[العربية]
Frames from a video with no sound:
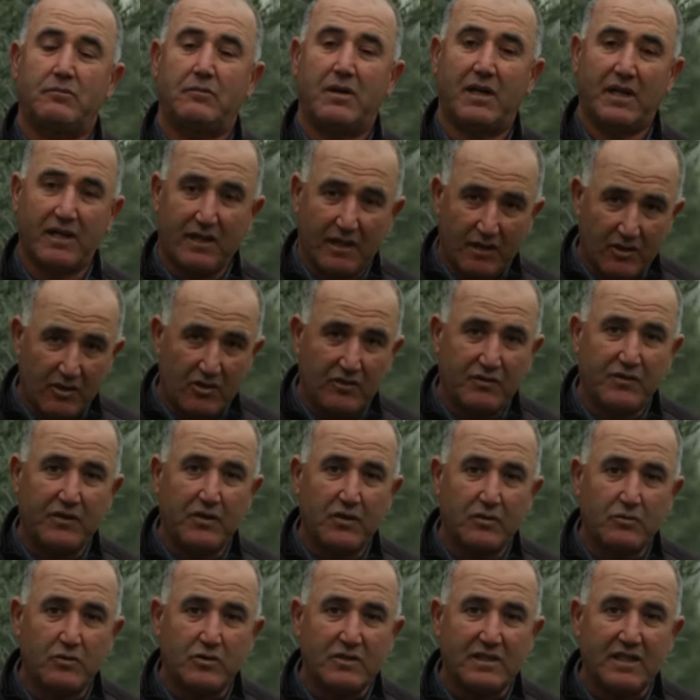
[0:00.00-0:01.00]
بارك الله
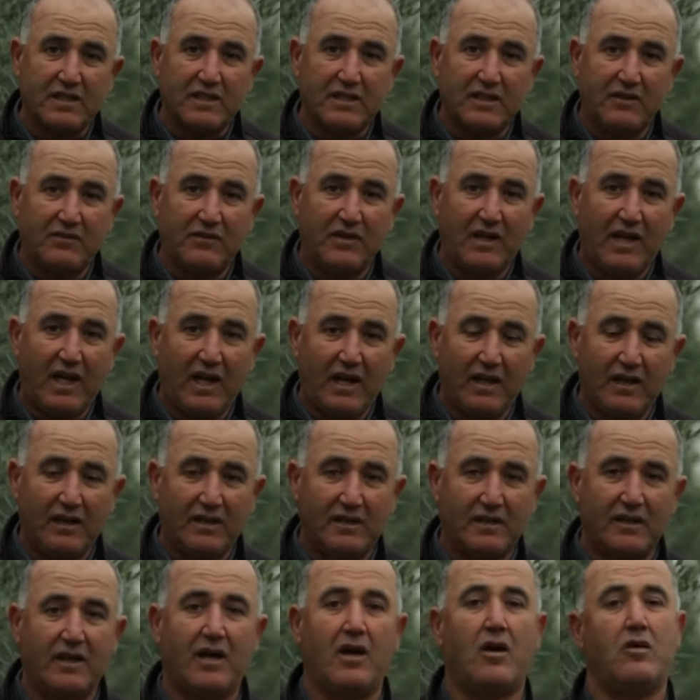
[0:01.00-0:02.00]
فيهم وزاره الفلاحه
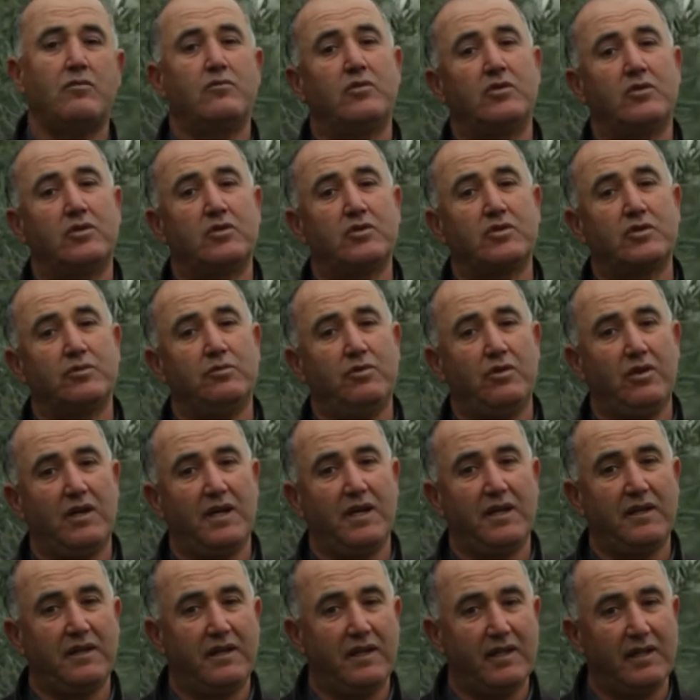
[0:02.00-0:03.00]
قاموا الاسبوع
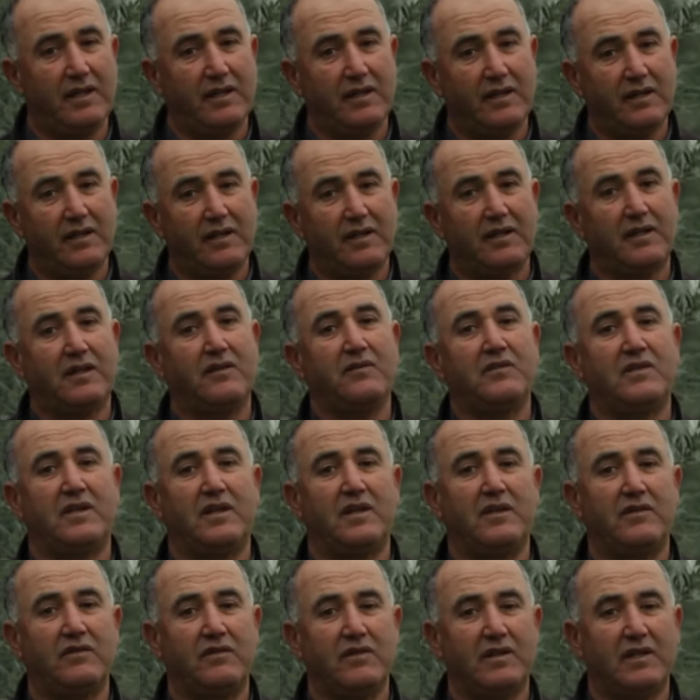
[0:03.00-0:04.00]
هذايا كيف
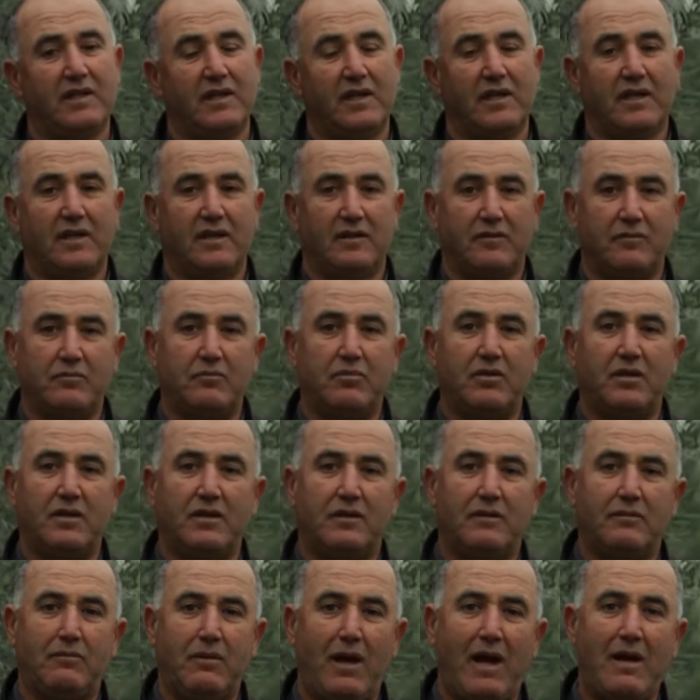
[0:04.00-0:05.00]
كيف
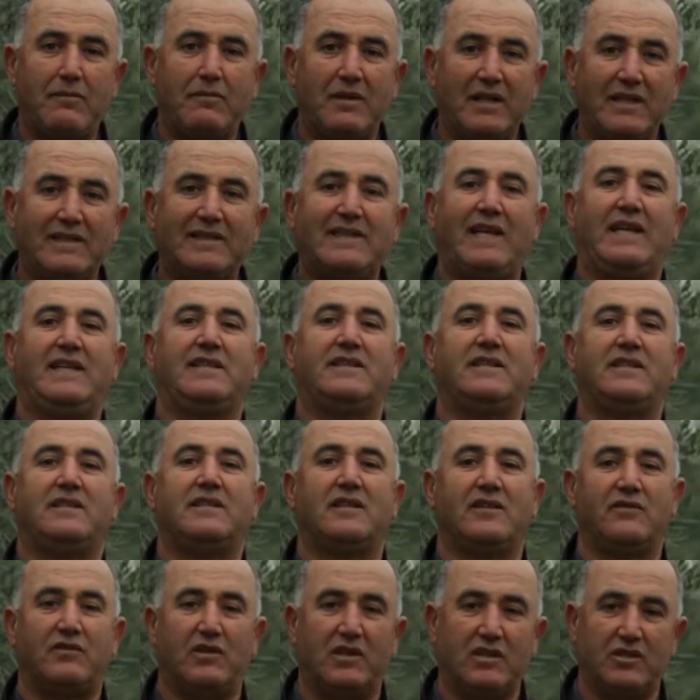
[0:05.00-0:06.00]
بعمل
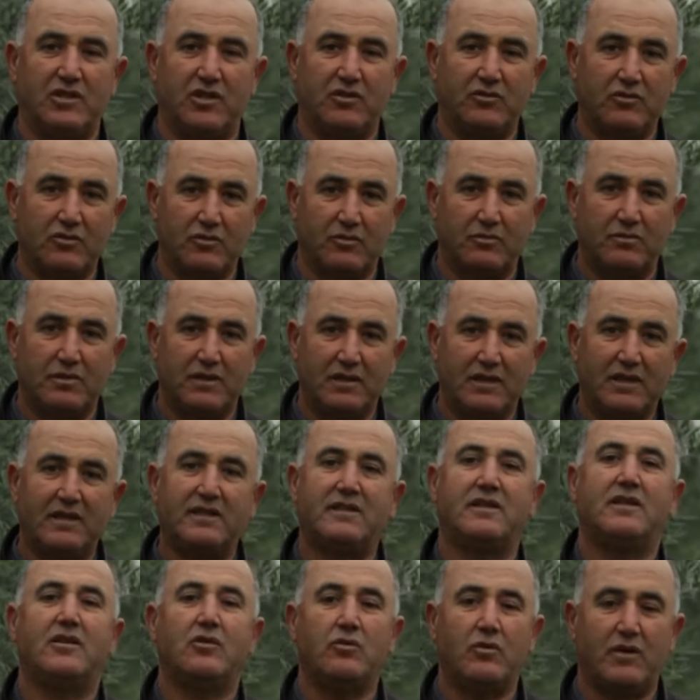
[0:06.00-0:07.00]
تحسيسي في الجنوب
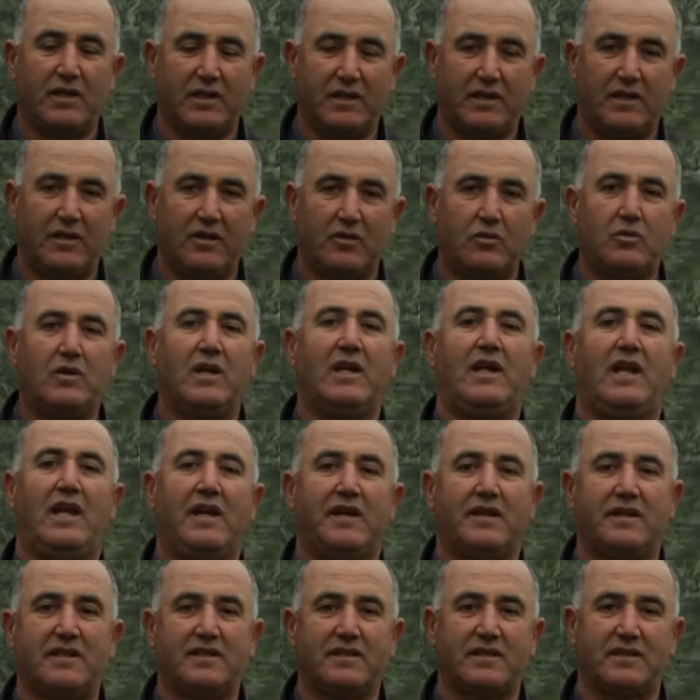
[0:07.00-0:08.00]
للديوانه
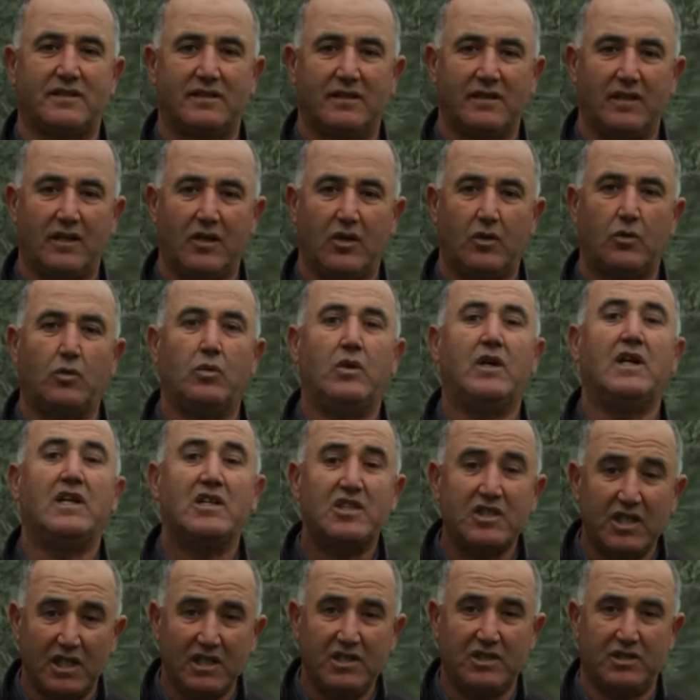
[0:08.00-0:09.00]
وللحرس
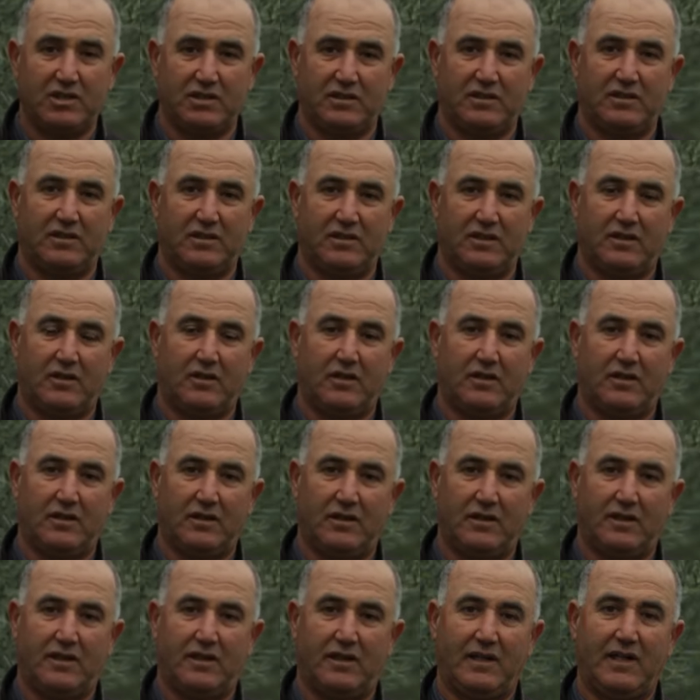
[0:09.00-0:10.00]
وللجيش
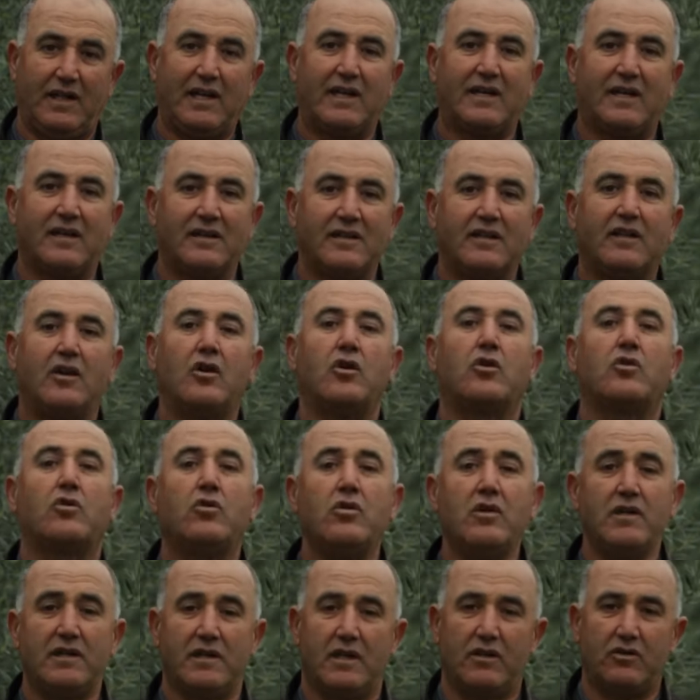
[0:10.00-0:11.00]
لكن
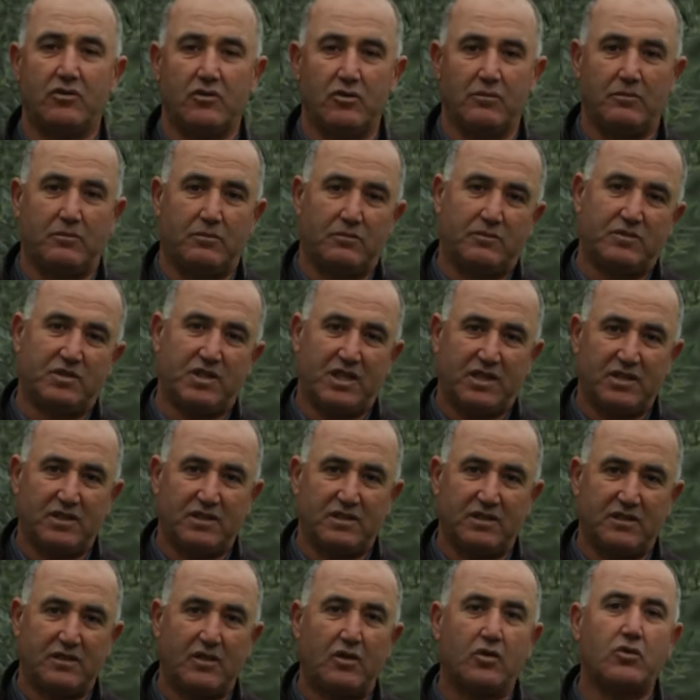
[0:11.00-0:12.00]
الكلنا اليوم
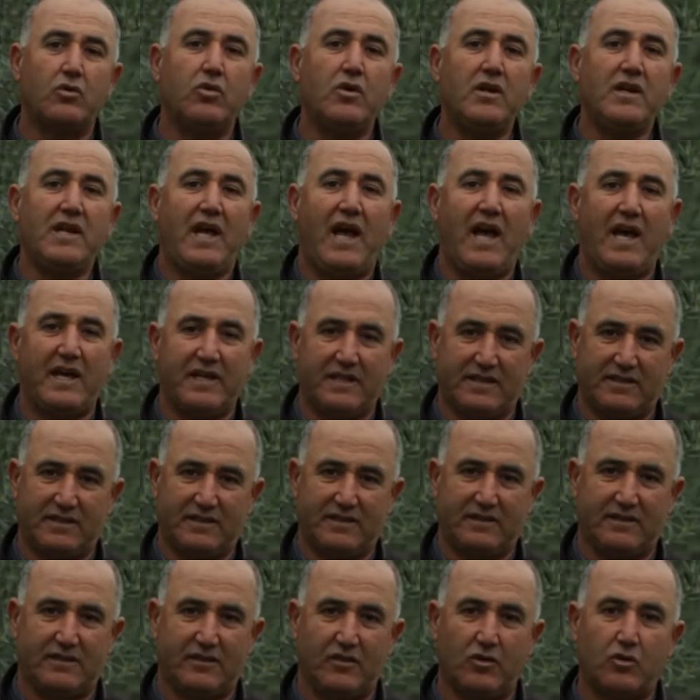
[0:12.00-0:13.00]
جيش الكلنا
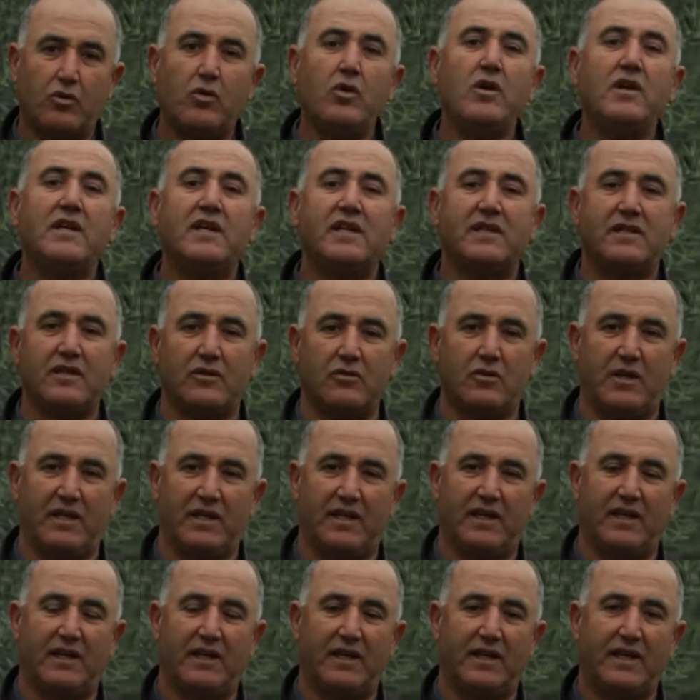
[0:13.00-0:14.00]
حرس الكلنا
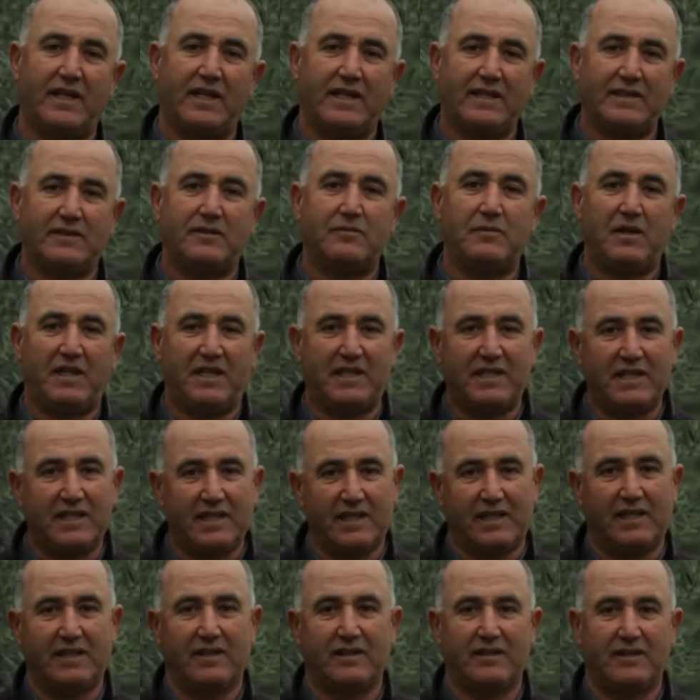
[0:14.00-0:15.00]
ديوانه يزم
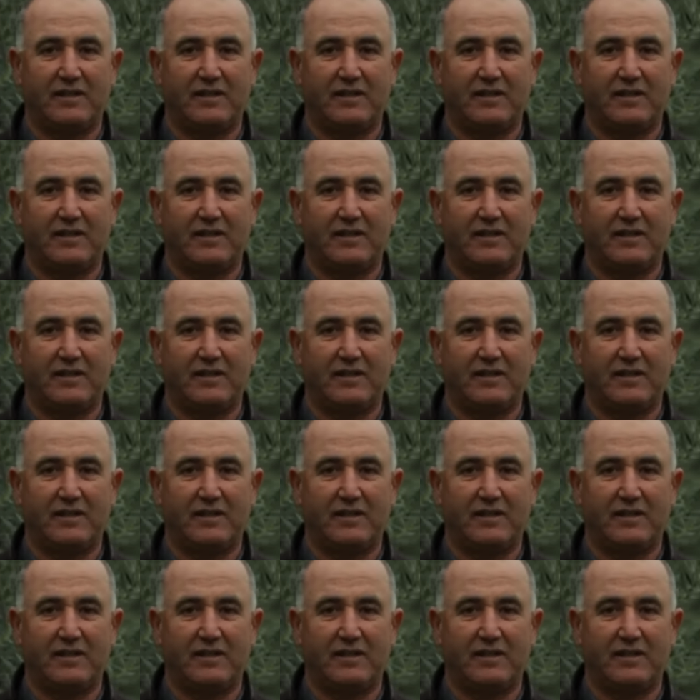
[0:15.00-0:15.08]
عينينا